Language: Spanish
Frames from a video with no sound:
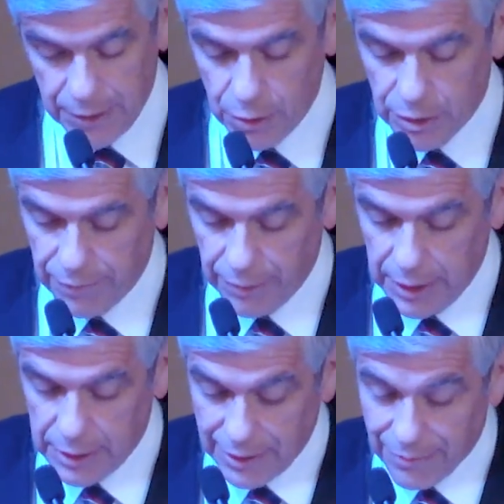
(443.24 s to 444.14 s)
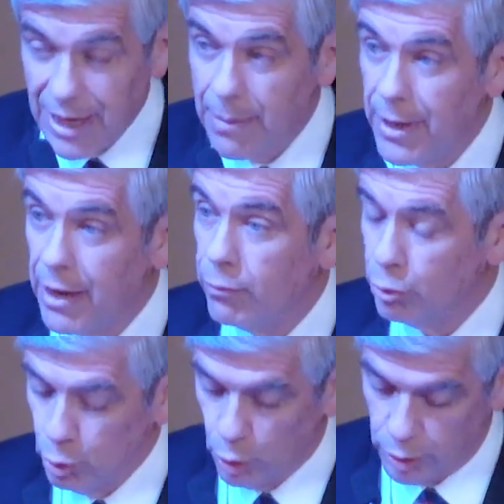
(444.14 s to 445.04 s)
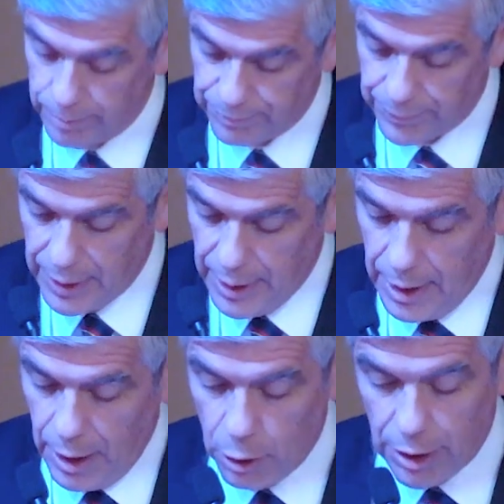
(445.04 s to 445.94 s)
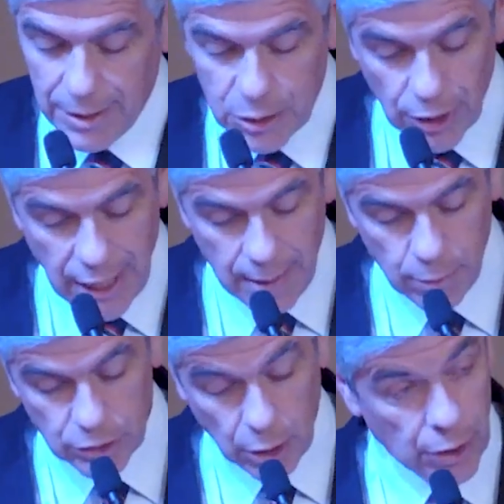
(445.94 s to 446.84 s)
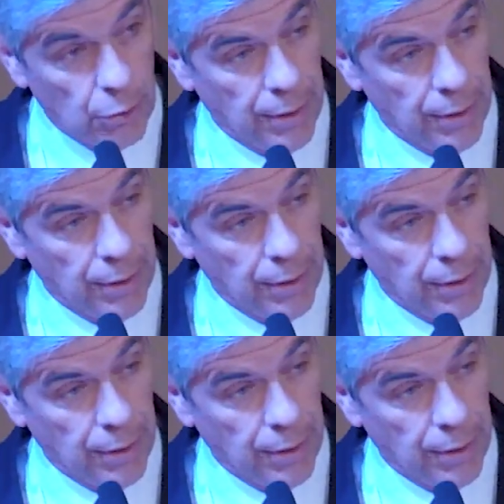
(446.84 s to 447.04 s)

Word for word: quiero referirme al futuro, a lo que avisoramos, a lo que nos